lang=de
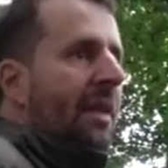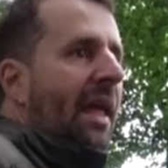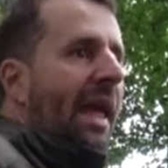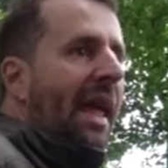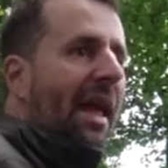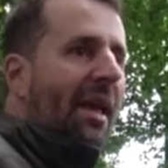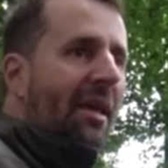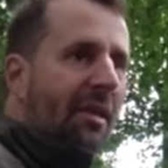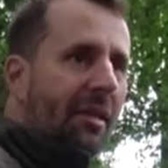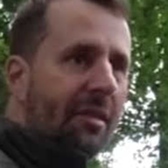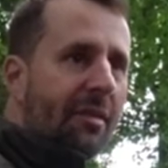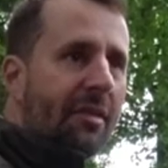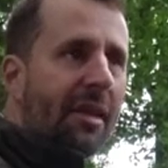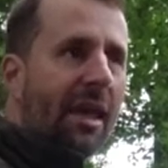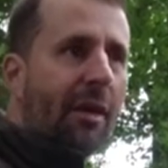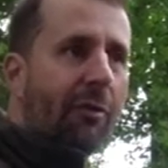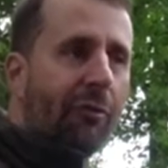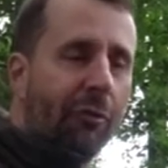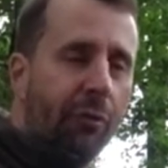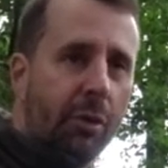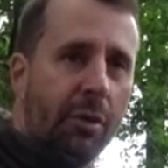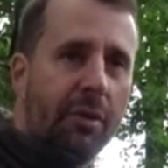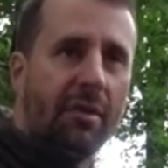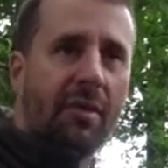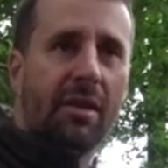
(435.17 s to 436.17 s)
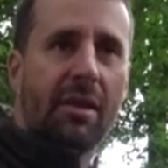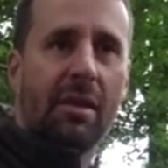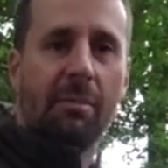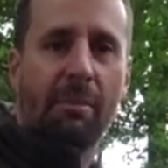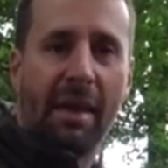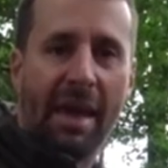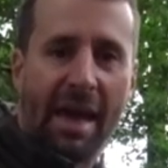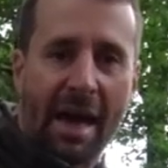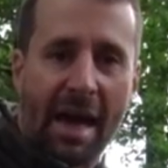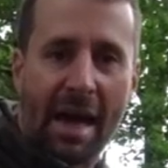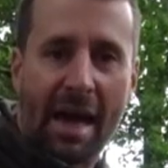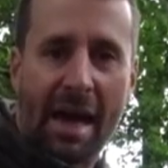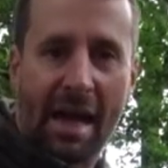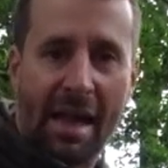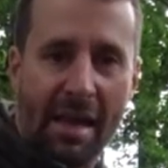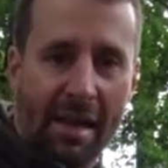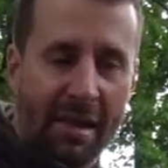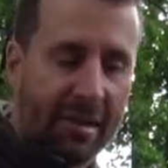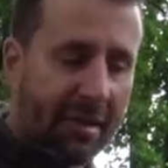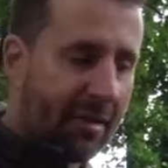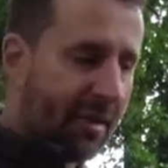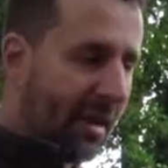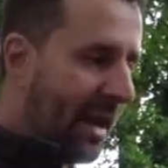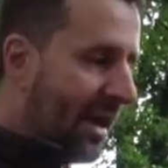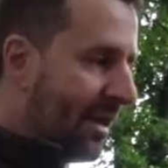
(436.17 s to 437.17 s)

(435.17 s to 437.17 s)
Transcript: Er ist, er fühlt sich mehr als,